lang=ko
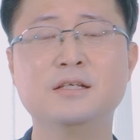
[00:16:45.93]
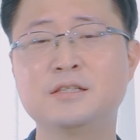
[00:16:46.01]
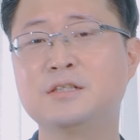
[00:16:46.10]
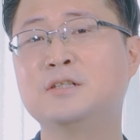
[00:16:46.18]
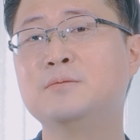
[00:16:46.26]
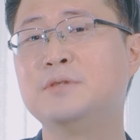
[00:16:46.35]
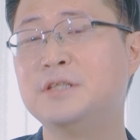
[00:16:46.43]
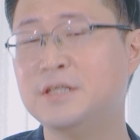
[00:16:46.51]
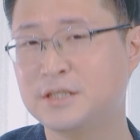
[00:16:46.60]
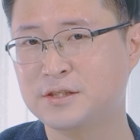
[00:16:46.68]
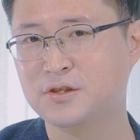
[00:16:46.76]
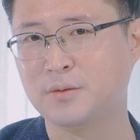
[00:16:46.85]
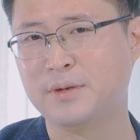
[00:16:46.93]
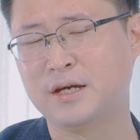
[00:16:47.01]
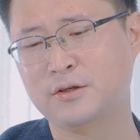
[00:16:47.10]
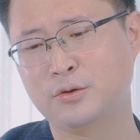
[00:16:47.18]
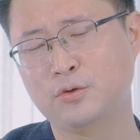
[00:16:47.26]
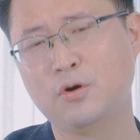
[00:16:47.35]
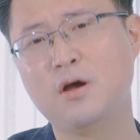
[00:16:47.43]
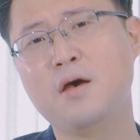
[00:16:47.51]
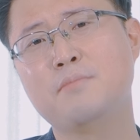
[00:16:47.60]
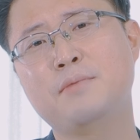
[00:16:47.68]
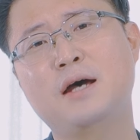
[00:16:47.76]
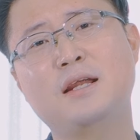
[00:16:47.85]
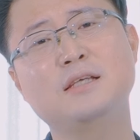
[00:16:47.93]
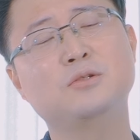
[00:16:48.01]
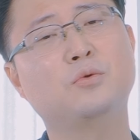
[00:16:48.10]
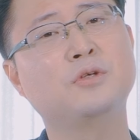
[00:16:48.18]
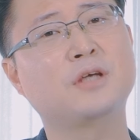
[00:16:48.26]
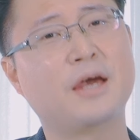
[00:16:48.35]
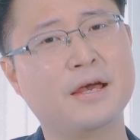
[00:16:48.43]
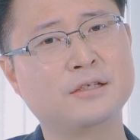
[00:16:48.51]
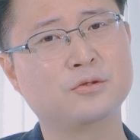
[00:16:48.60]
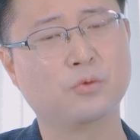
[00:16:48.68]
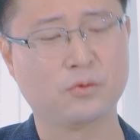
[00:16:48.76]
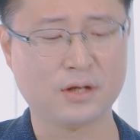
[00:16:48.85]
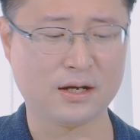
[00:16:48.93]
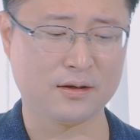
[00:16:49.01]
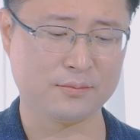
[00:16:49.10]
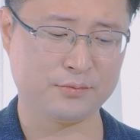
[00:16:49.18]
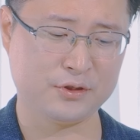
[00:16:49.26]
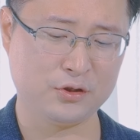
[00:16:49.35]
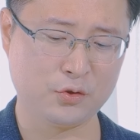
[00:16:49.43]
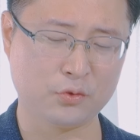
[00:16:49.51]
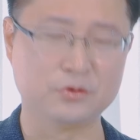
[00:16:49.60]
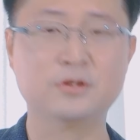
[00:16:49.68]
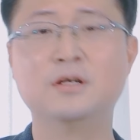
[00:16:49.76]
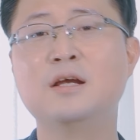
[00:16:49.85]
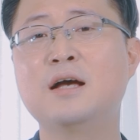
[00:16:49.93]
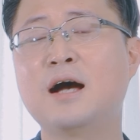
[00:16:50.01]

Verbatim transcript: 지금 이 시점에 그리고 파나소닉 S1과 비교를